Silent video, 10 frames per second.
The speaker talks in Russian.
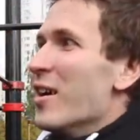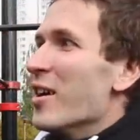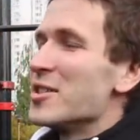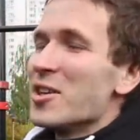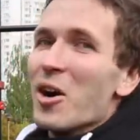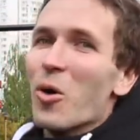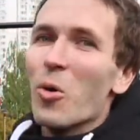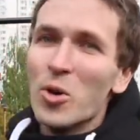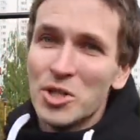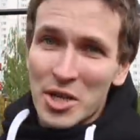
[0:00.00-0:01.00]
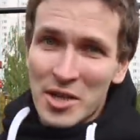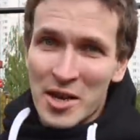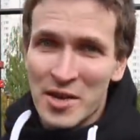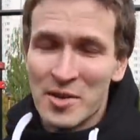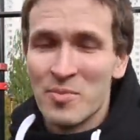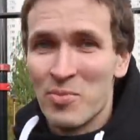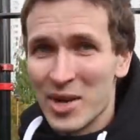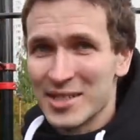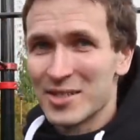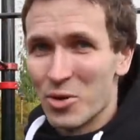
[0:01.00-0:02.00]
это очень
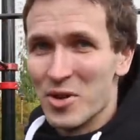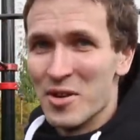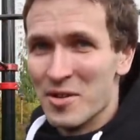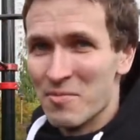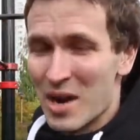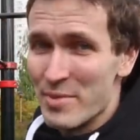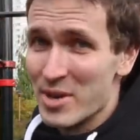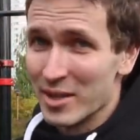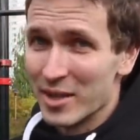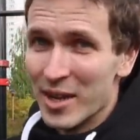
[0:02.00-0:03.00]
простой момент.